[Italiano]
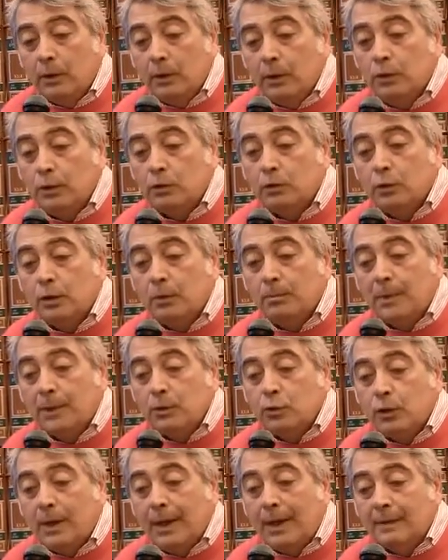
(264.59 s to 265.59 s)
Io sto in
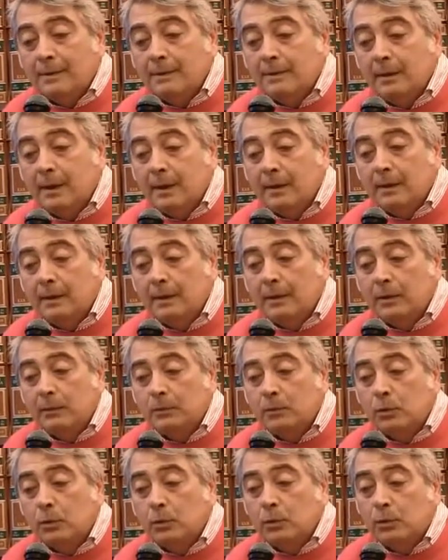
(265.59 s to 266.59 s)
maggioranza eh,
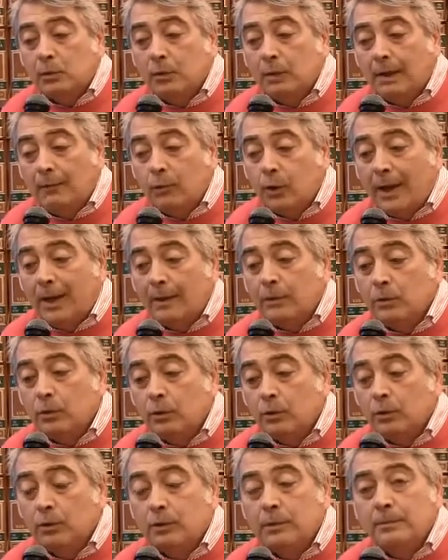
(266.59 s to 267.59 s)
con,
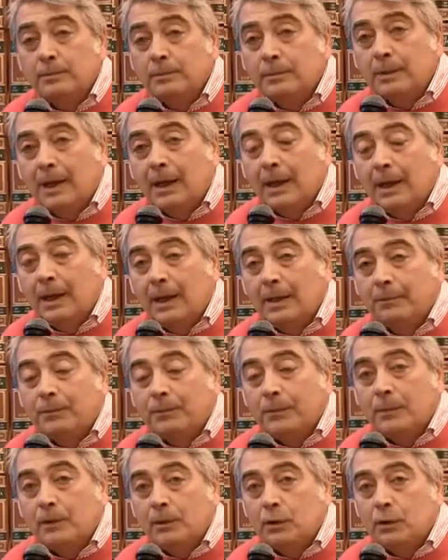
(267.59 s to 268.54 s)
lavorando eh, dal,